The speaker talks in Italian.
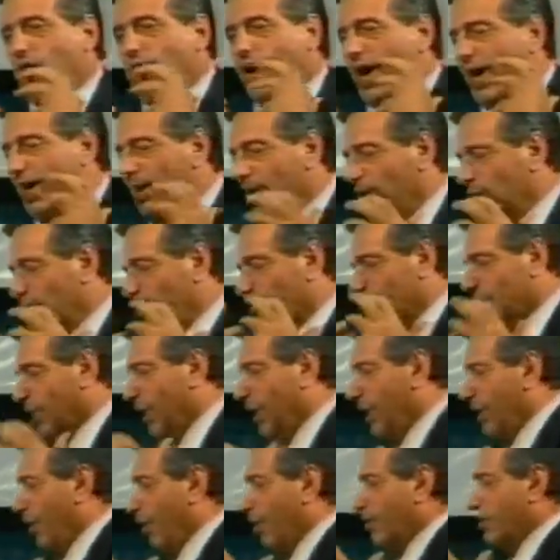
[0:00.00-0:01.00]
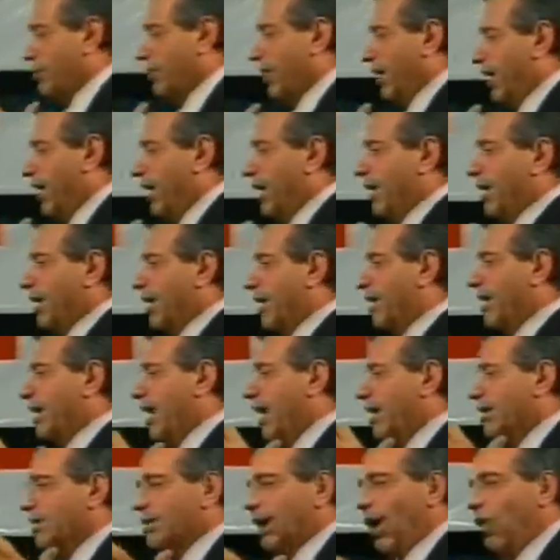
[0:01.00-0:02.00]
che erano tutte le nostre
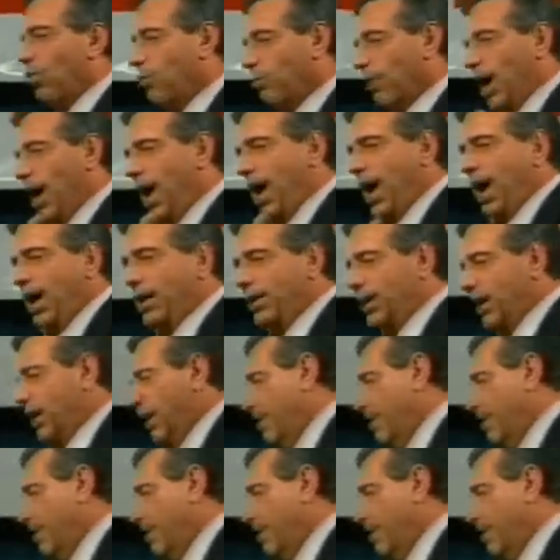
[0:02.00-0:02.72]
realtà umane,